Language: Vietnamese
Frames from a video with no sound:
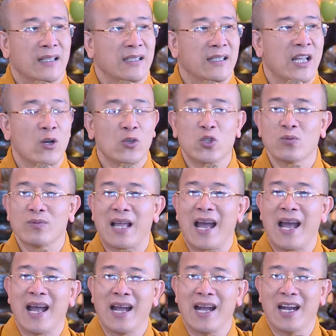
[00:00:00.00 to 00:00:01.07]
Nếu chúng
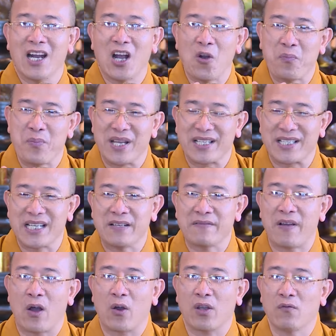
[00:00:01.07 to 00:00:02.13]
ta không bị sinh
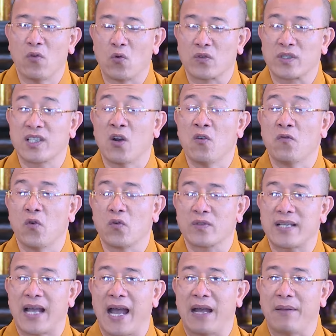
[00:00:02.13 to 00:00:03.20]
vào cái vùng sâu, vùng
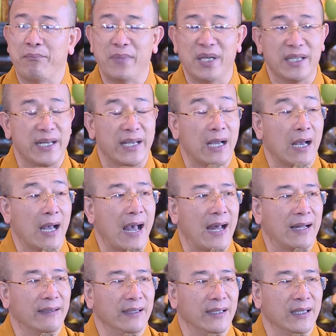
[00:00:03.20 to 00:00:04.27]
xa, biên địa,
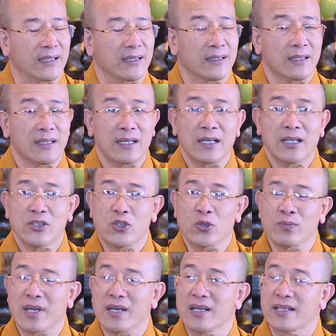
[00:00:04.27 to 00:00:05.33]
hạ tiện
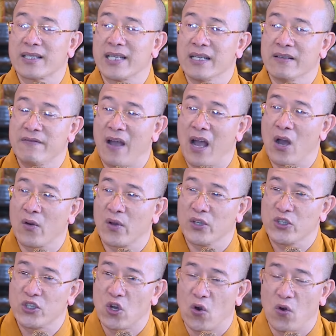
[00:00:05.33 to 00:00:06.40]
chúng ta được sinh vào cái
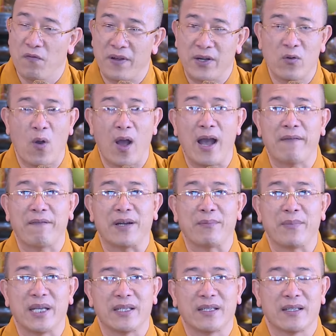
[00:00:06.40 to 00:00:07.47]
chỗ văn hóa văn
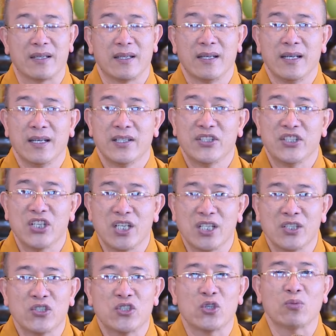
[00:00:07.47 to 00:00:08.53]
minh,
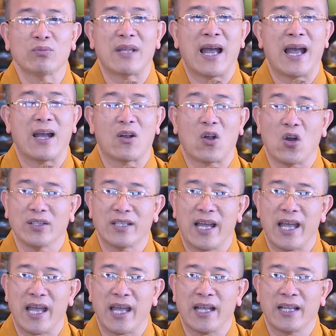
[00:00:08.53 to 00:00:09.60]
nhưng chúng ta có
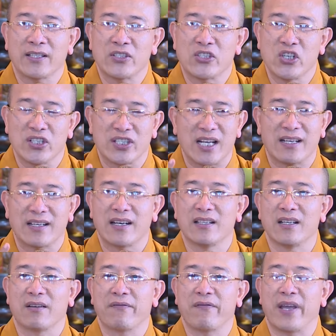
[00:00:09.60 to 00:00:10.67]
thể chưa chắc đã
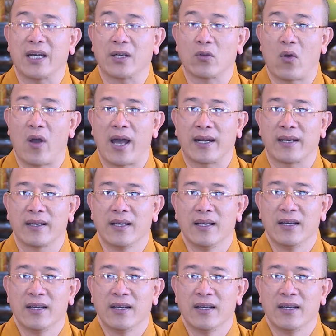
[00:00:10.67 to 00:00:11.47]
được vẹn toàn.